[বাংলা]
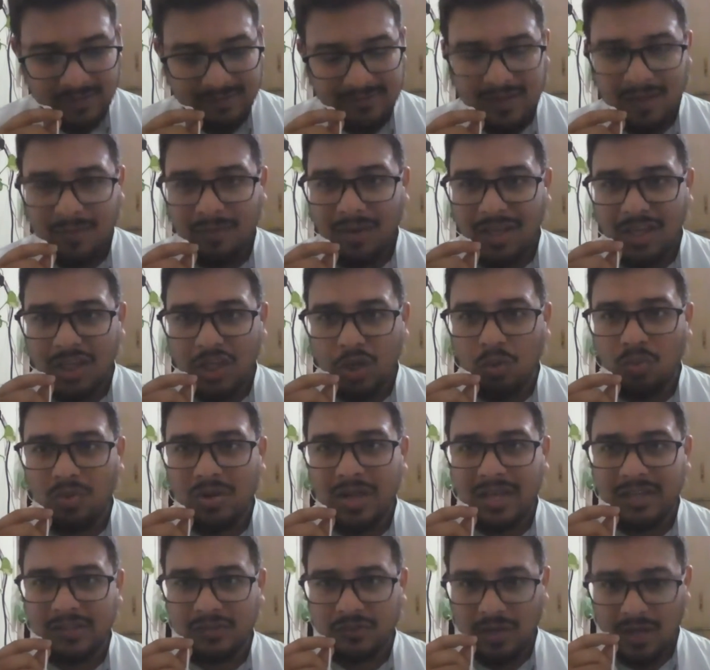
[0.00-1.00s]
আজকে আমরা ইউ
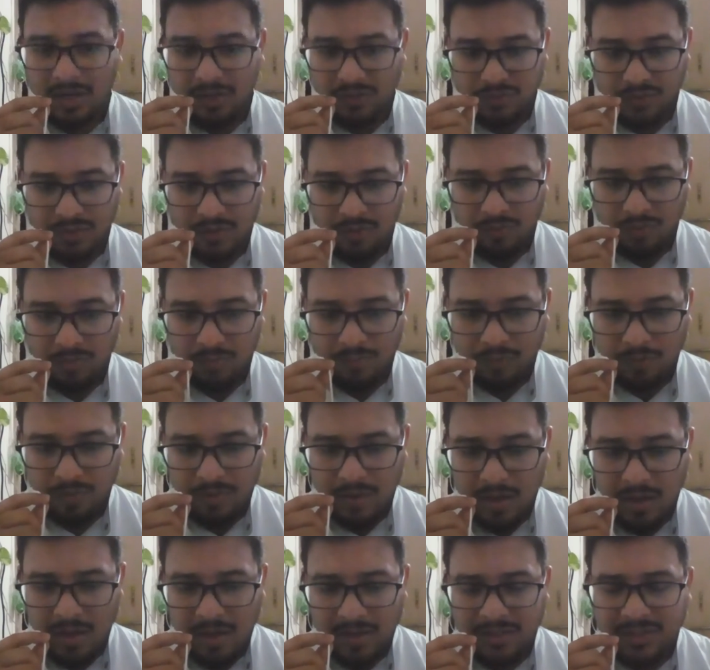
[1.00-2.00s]
নিয়ে কিছু আলোচনা করব
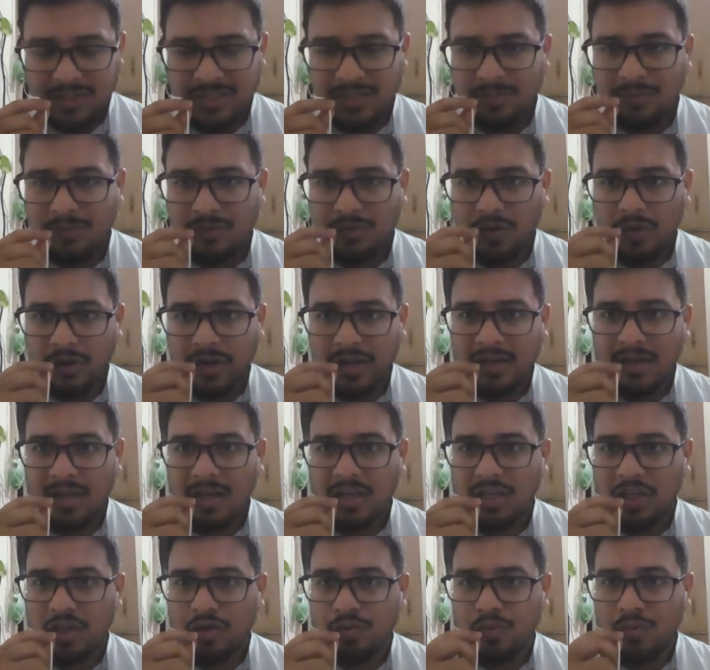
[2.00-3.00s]
যেমন ধরেন
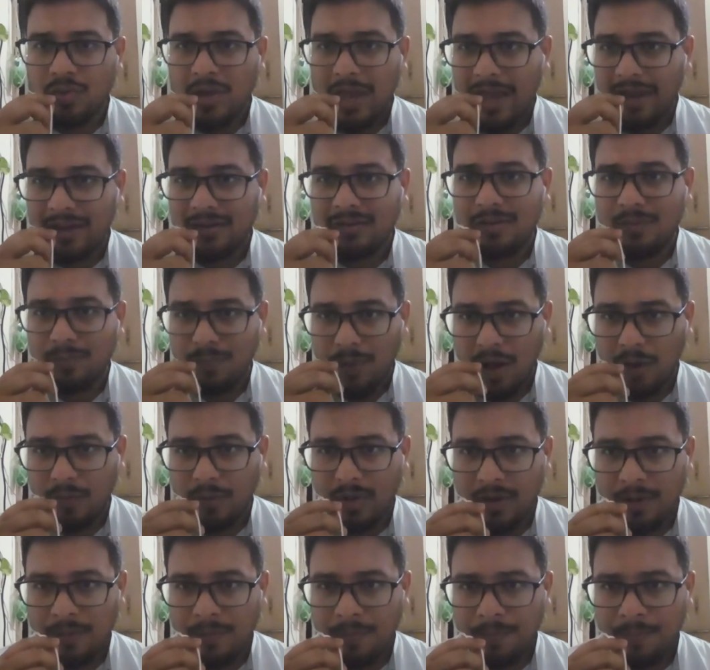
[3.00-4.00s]
ইউ একটি
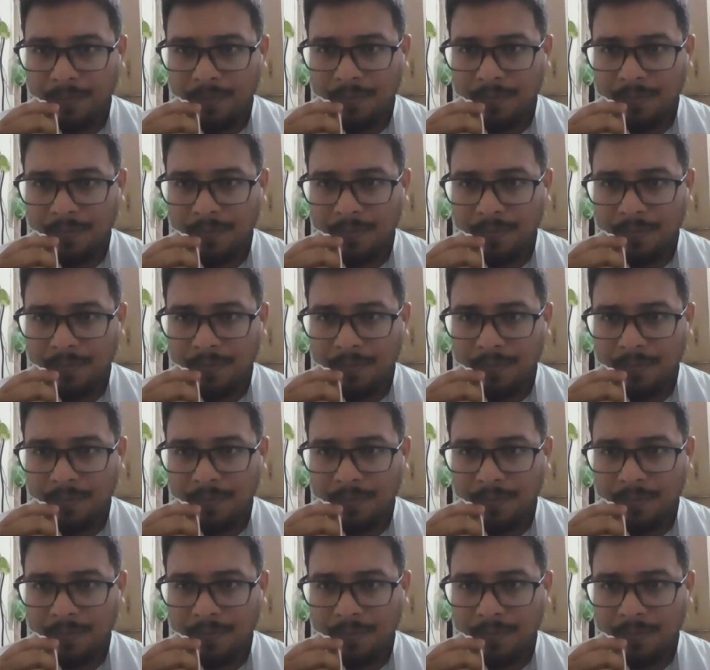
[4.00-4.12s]
ভাওয়েল